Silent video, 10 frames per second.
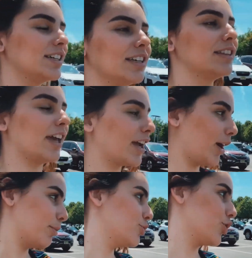
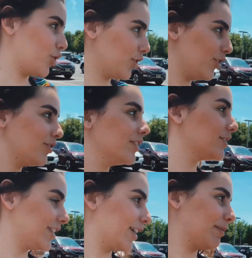intercâmbio journal, não
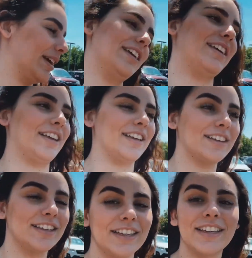sei como é que
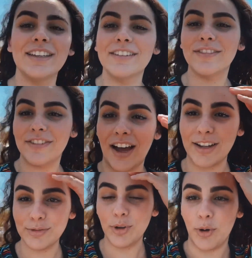
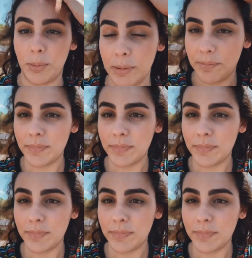fala o nome.